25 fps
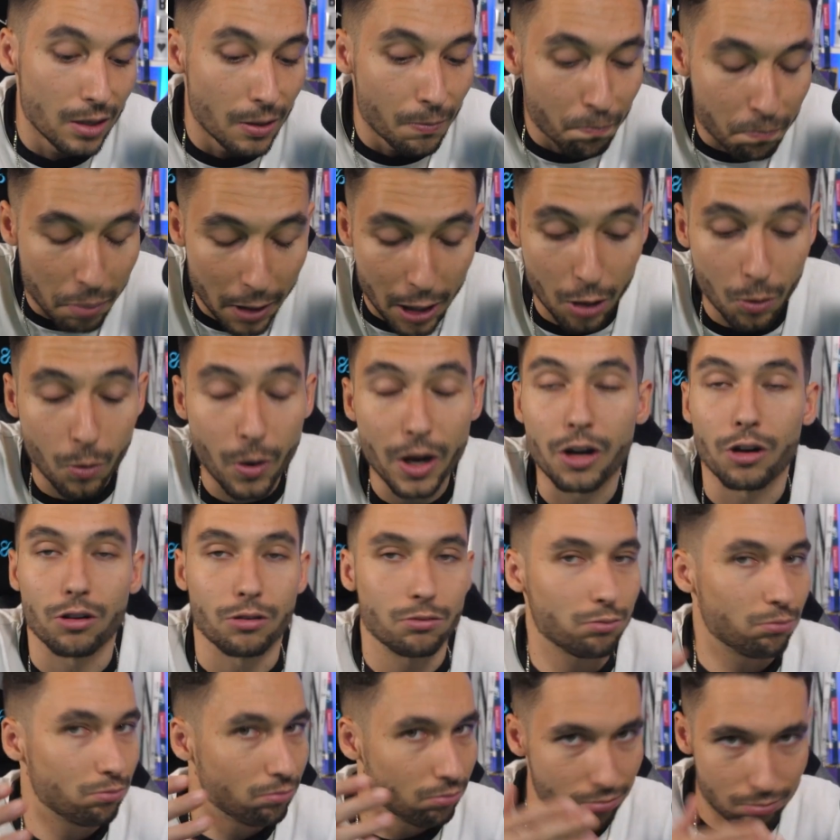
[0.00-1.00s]
Pero bueno,
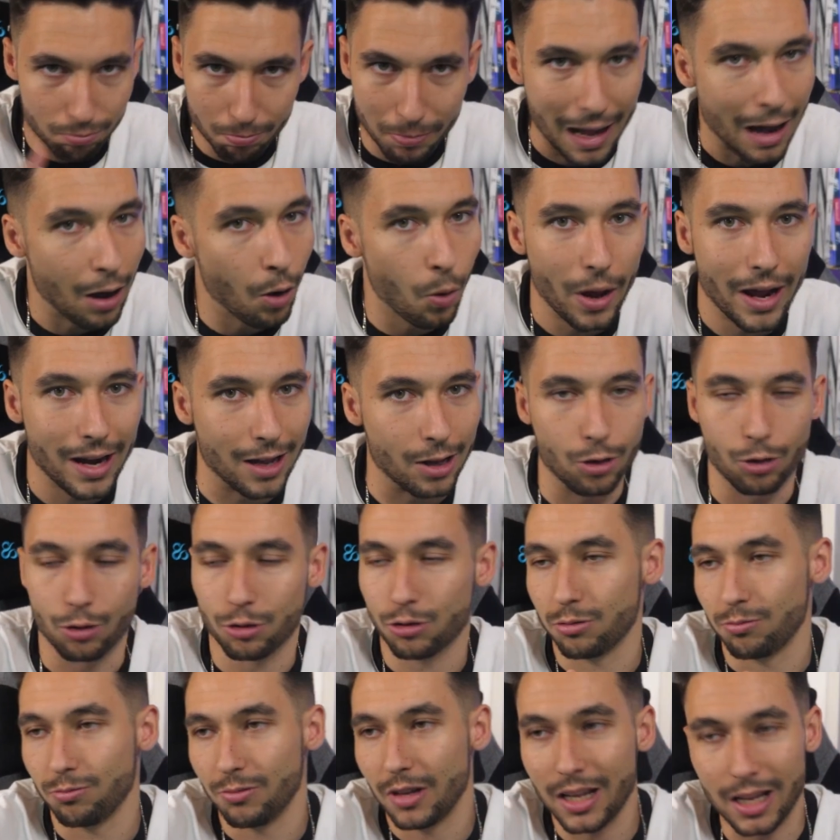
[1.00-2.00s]
va a jugar
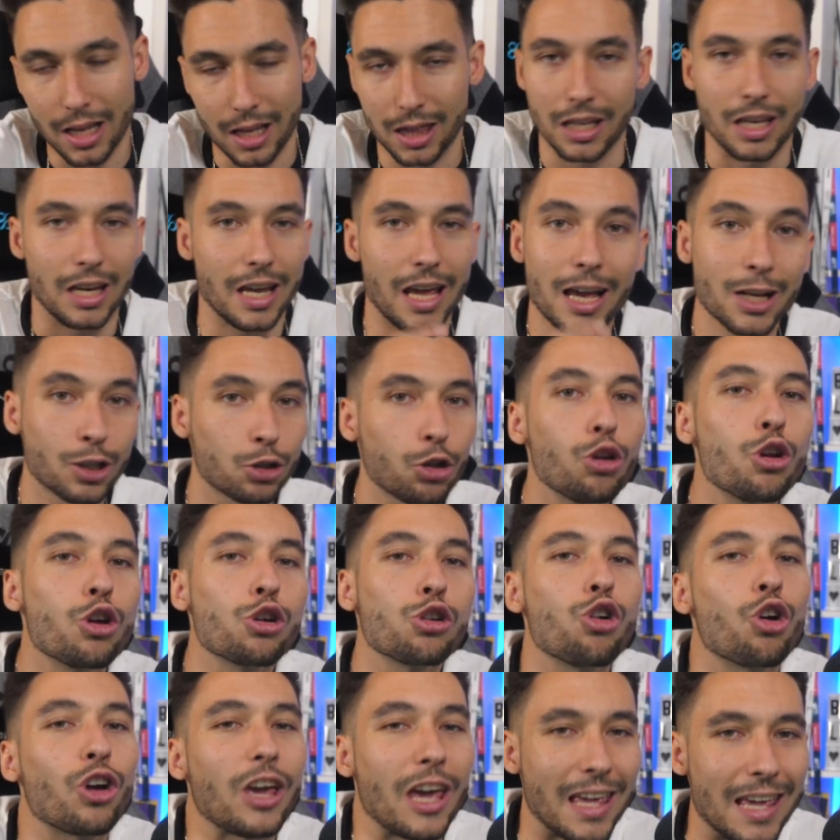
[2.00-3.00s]
Cross. Es decir, esto no es
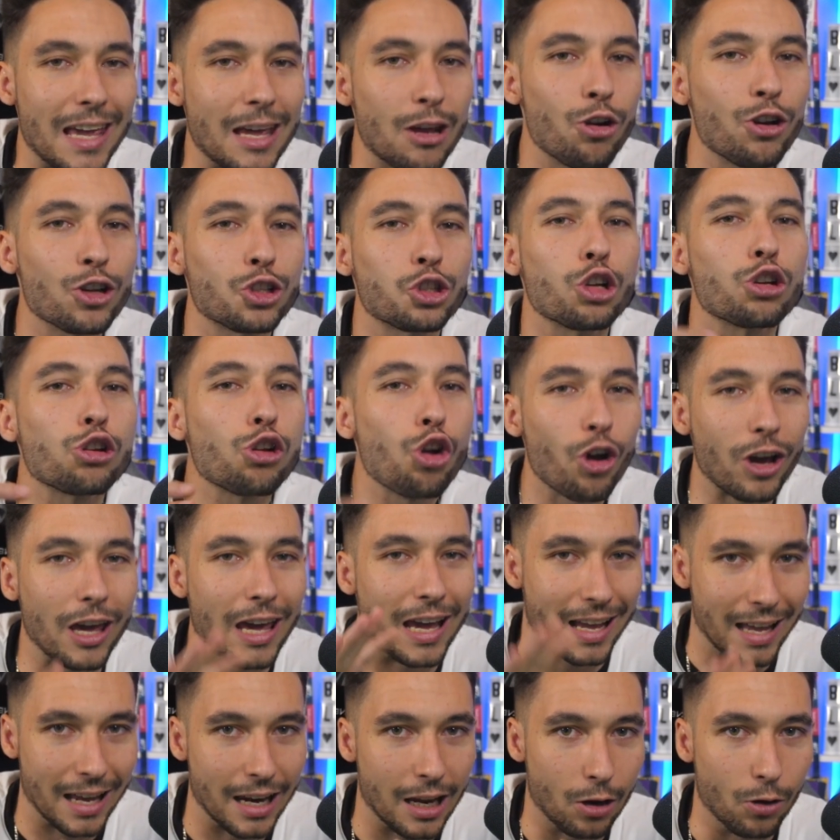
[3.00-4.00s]
lo que quiero, esto es lo que
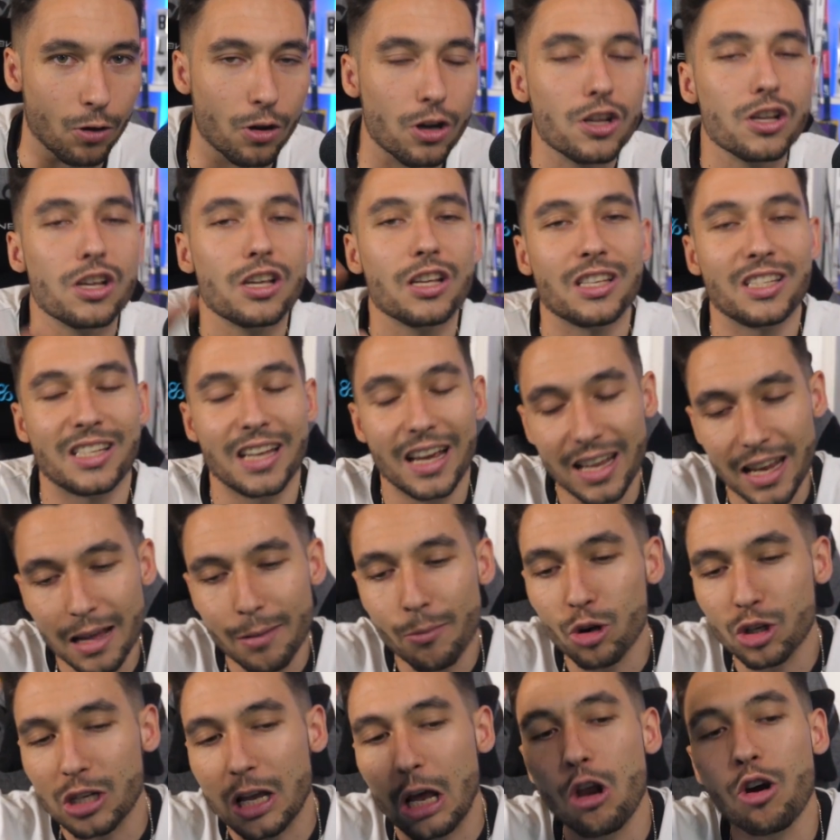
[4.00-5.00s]
creo. Ya
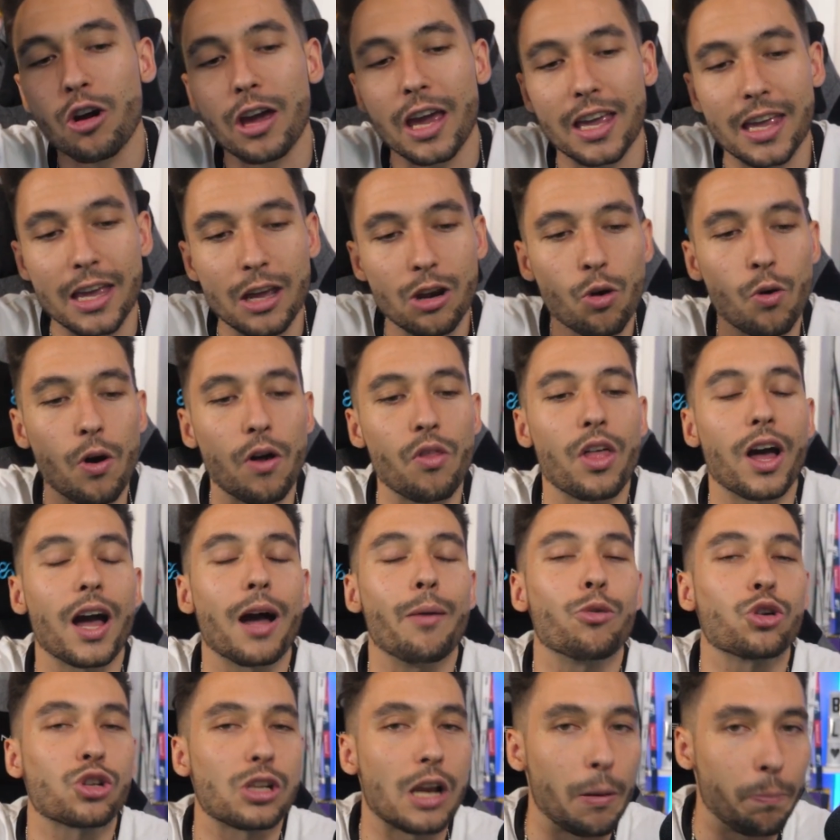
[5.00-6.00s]
iremos a lo que quiero cuando
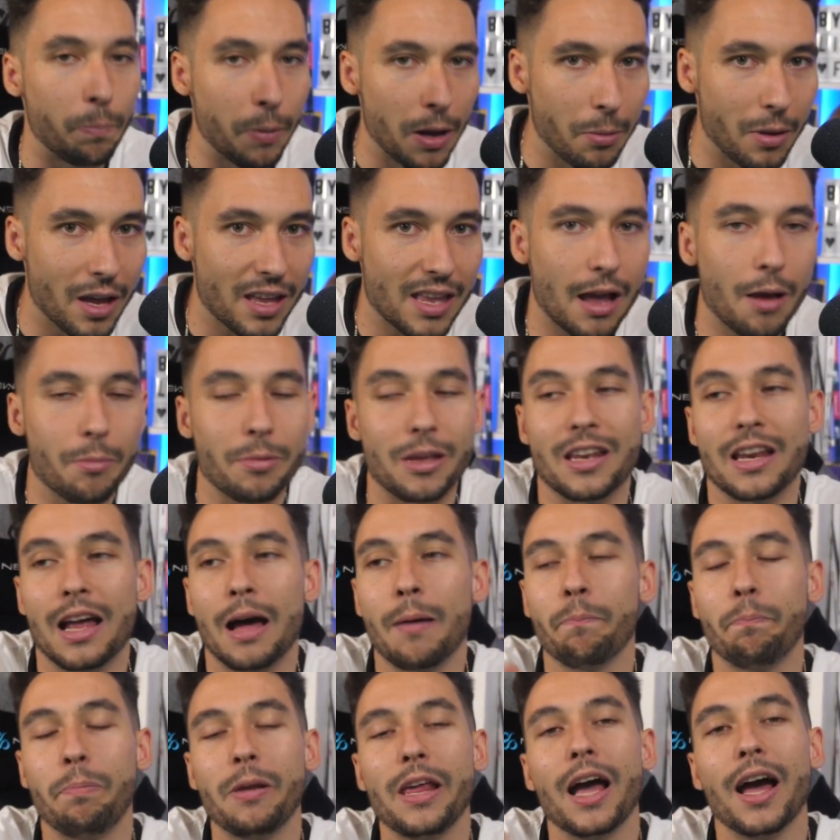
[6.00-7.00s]
hagamos la previa ya bien
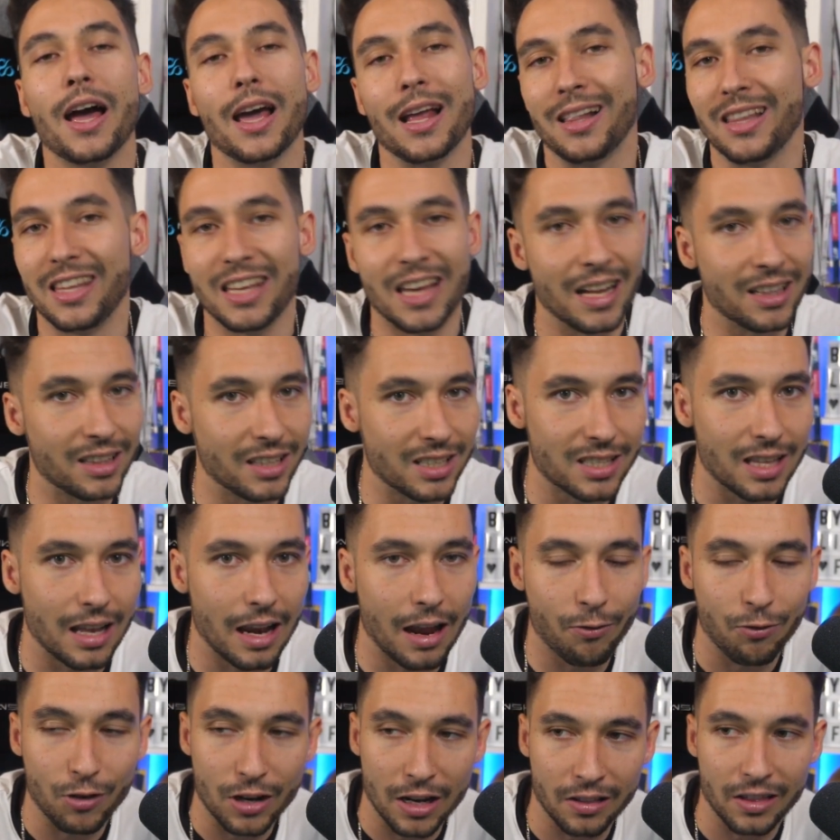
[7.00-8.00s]
amplia, el día antes de la
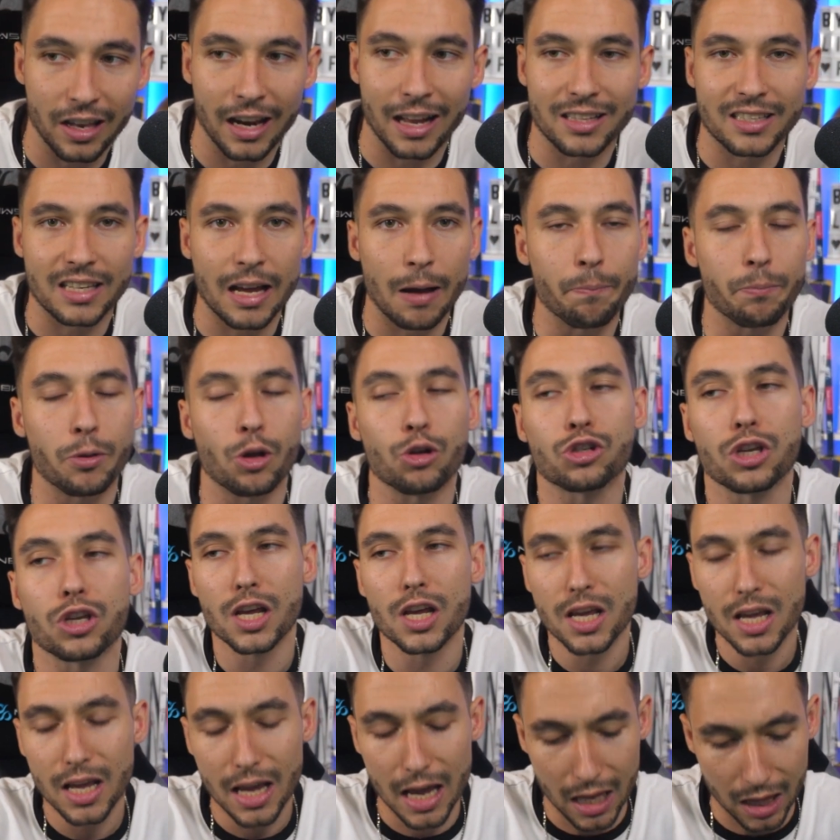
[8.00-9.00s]
final de la Champions,
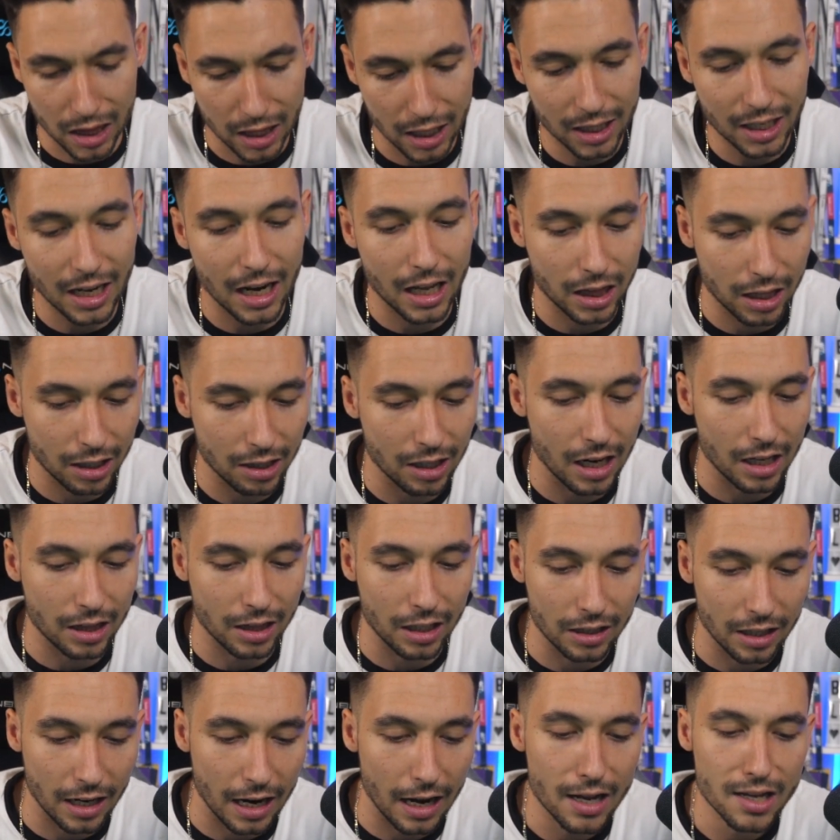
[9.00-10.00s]
etcétera, etcétera,
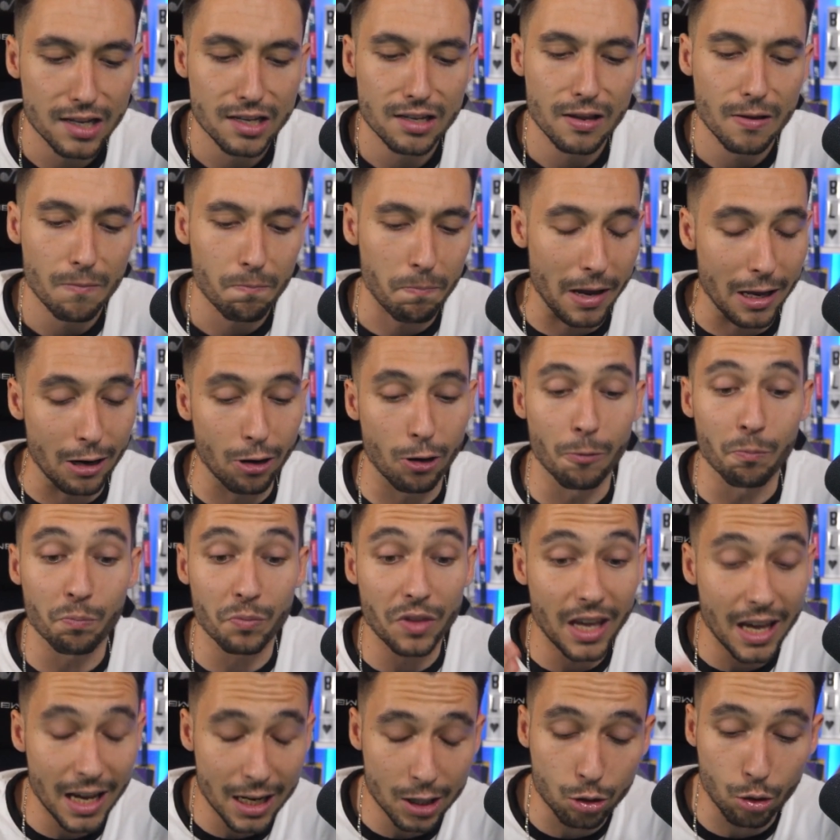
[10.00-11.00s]
etcétera. Pero
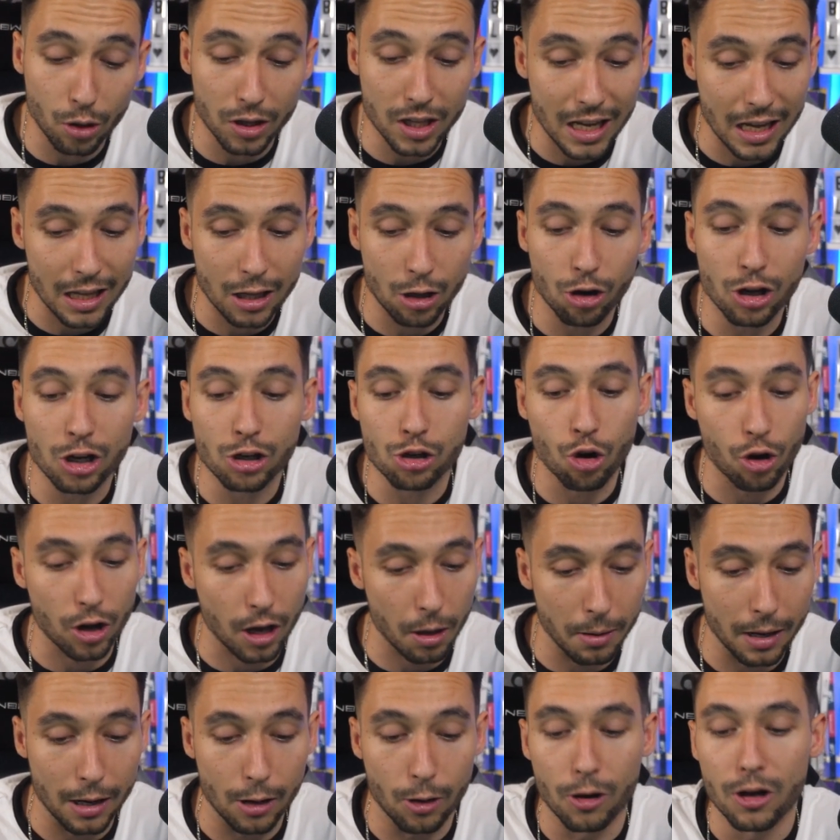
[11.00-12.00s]
esto a día de hoy es lo que
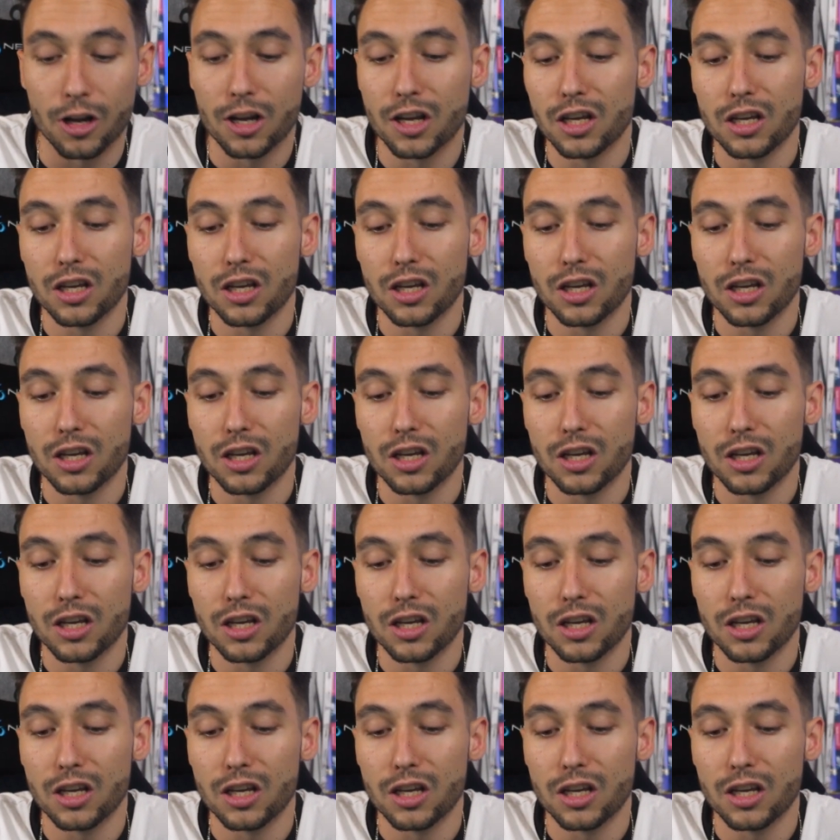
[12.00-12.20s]
veo.